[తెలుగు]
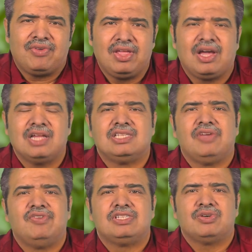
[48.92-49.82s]
ఫ్రీగా
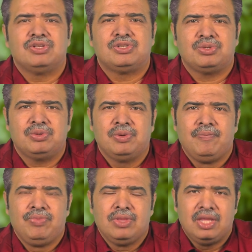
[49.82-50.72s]
జీవించవచ్చు
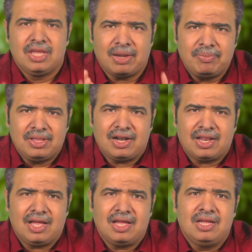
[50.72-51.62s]
ఇక
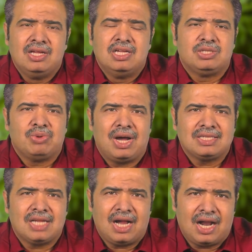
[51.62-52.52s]
మీదట శ్వాస